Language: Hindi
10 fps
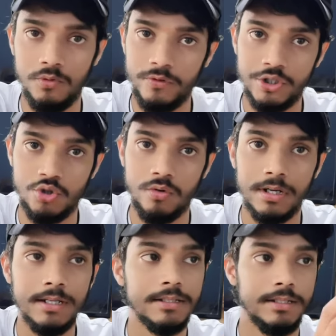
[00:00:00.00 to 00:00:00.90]
ब्लू स्टोन
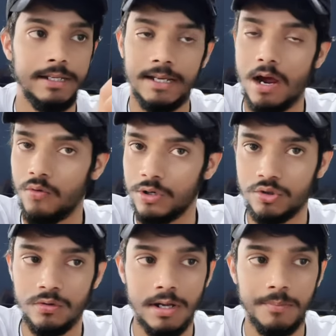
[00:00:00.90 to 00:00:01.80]
है ये आउटर
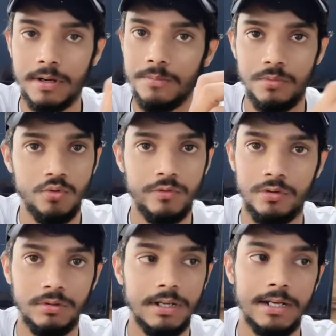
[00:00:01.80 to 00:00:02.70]
सोल आपका ब्लू
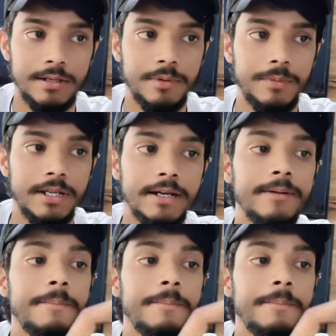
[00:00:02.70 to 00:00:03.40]
कलर में मिलेगा